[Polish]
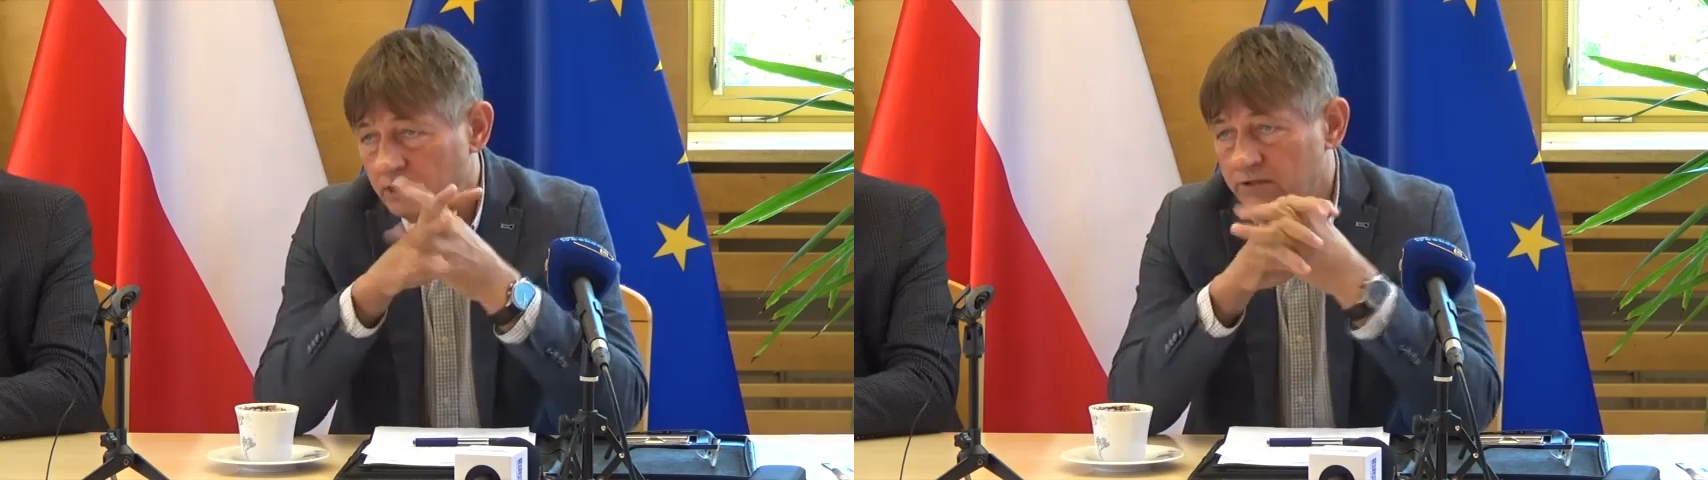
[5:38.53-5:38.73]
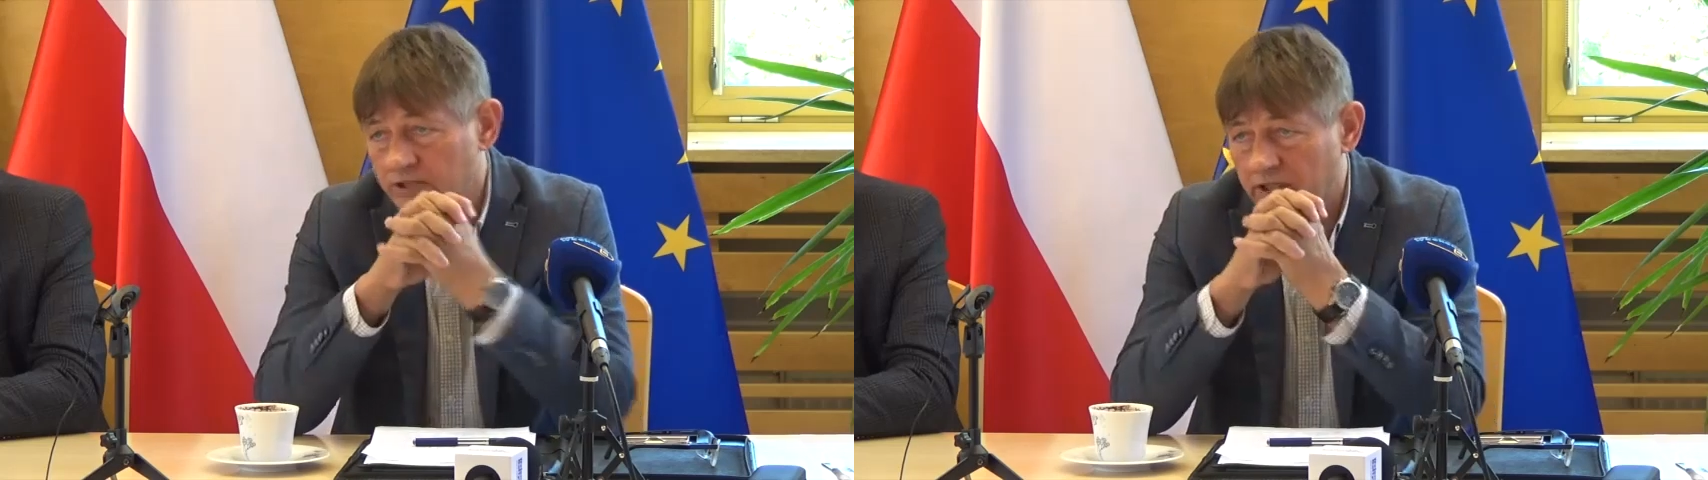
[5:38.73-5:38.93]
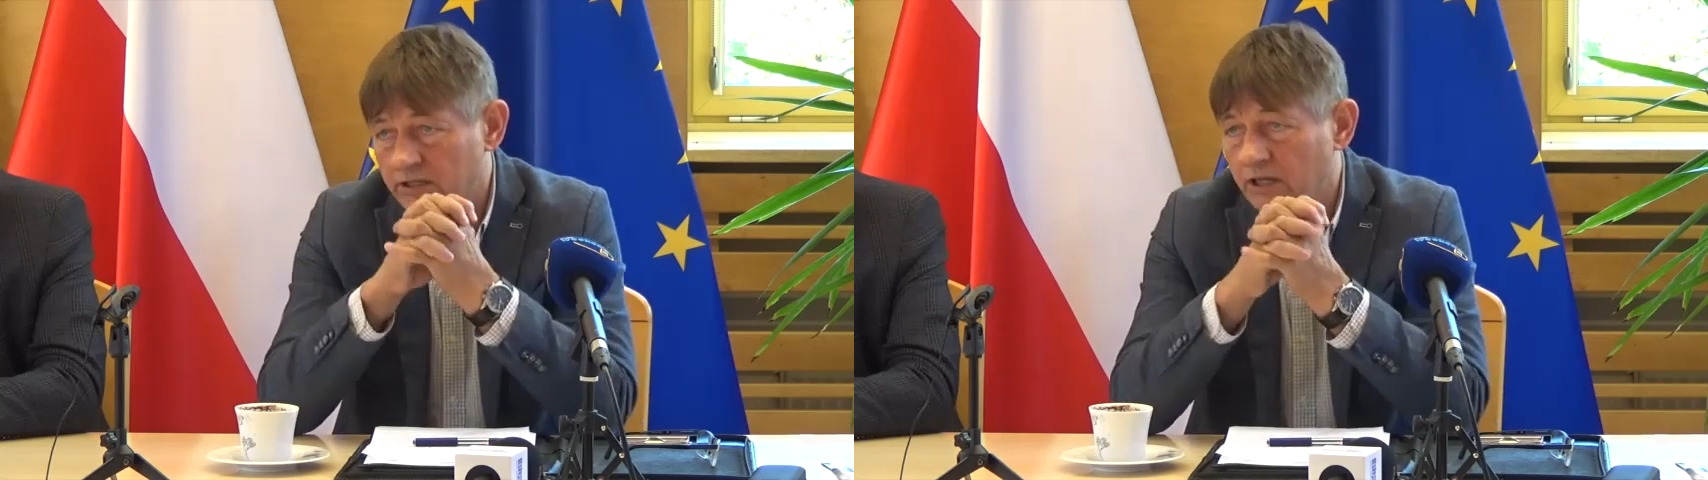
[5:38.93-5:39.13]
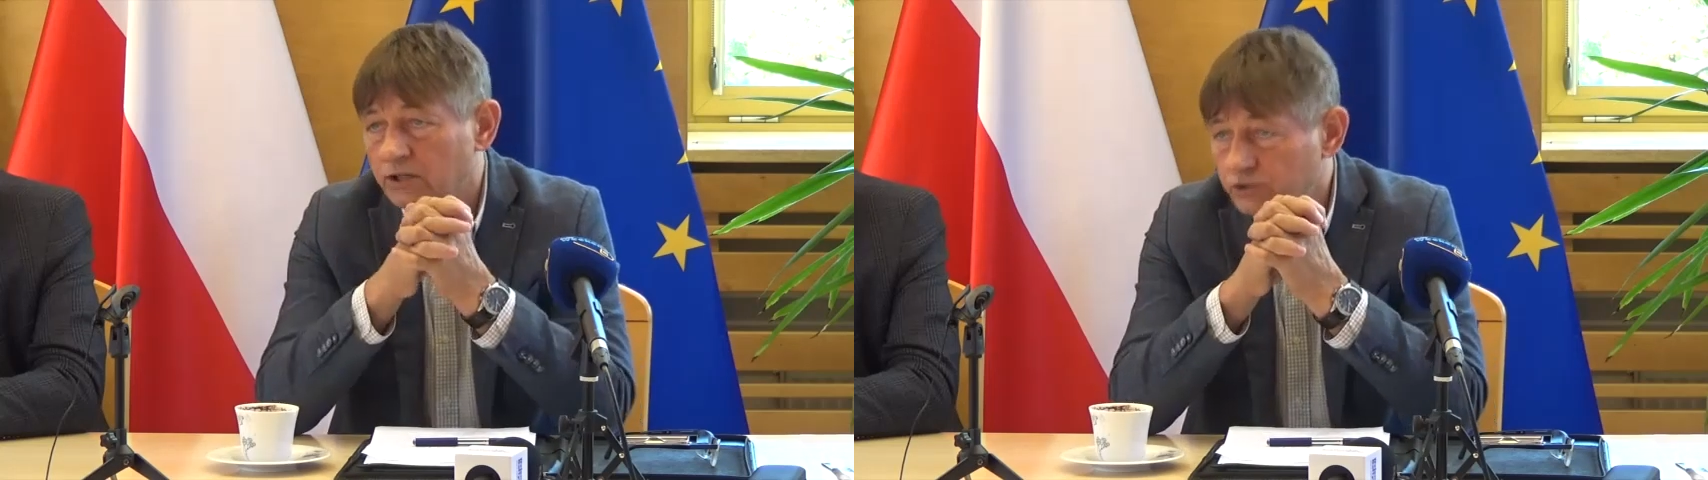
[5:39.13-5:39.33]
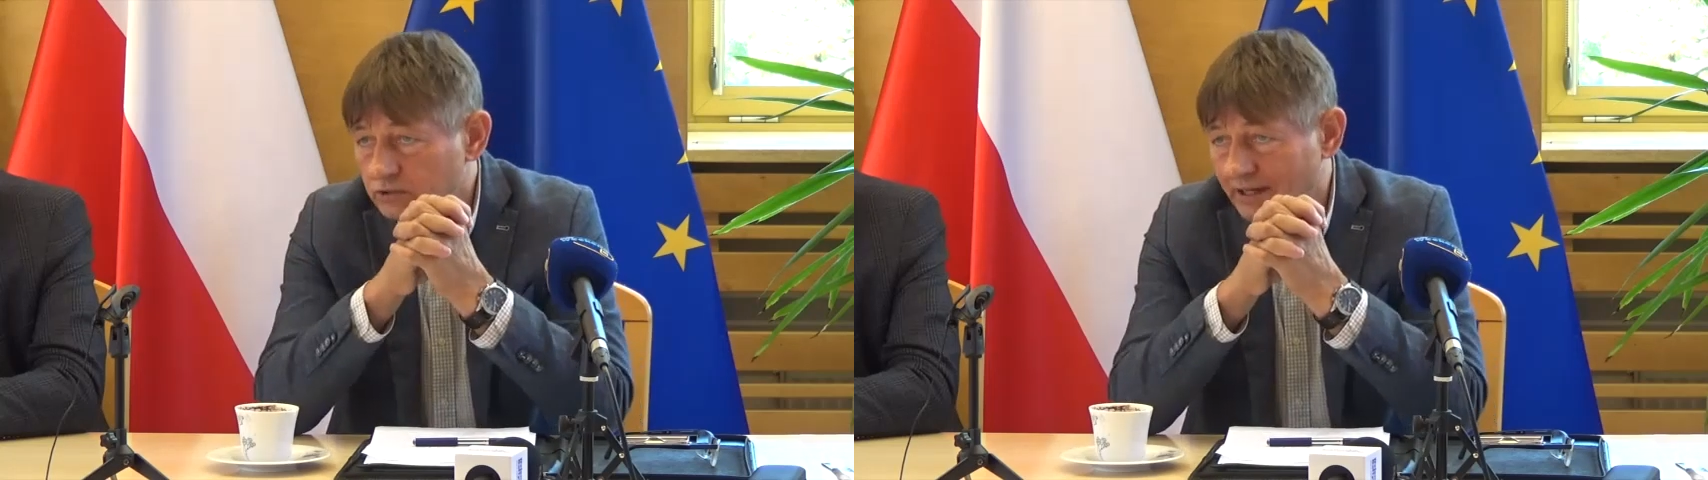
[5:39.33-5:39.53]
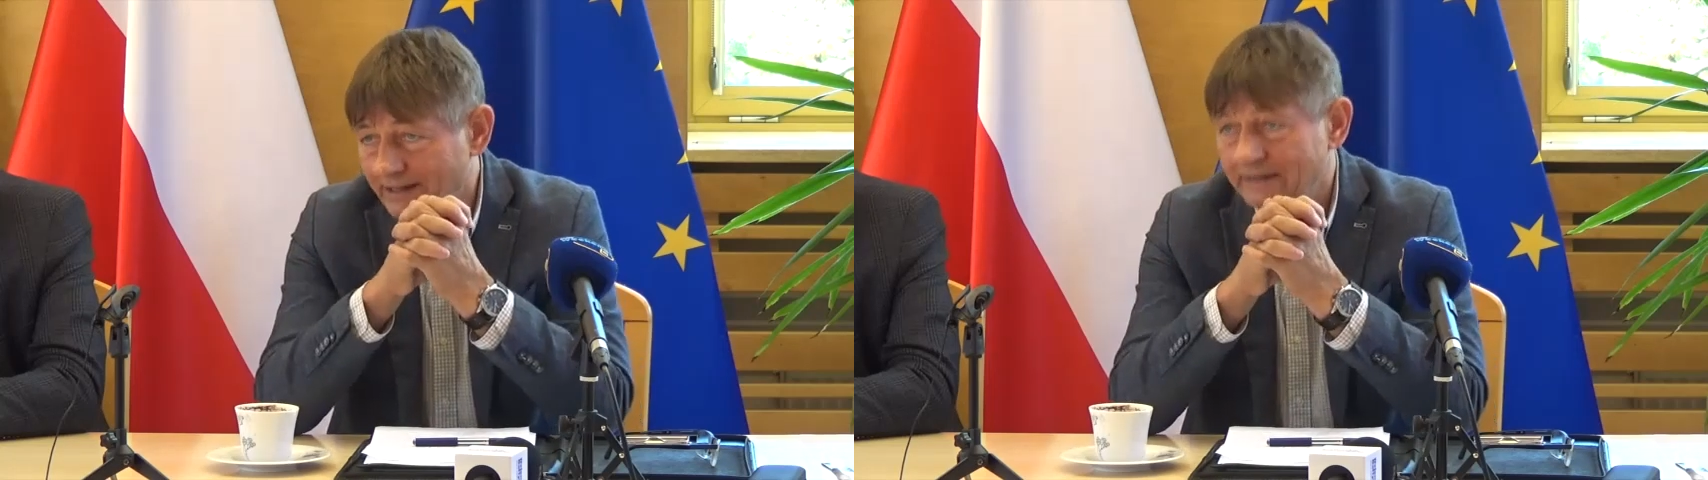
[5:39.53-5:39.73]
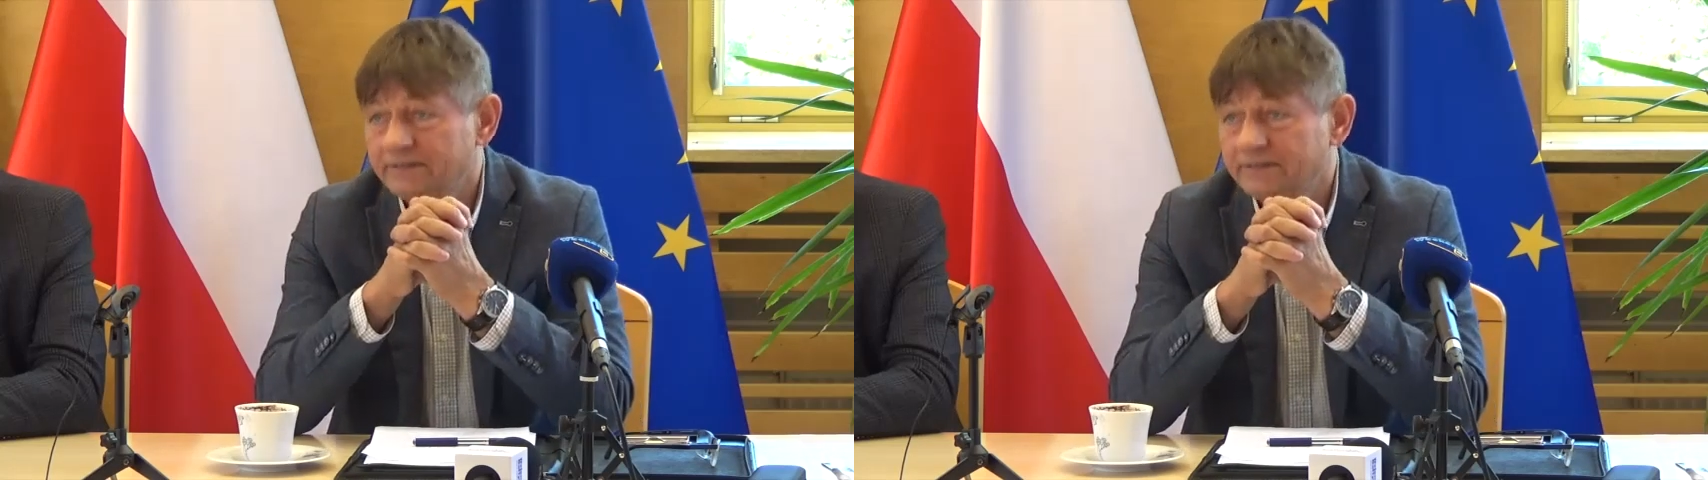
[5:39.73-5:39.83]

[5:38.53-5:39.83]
e, czarna dziura.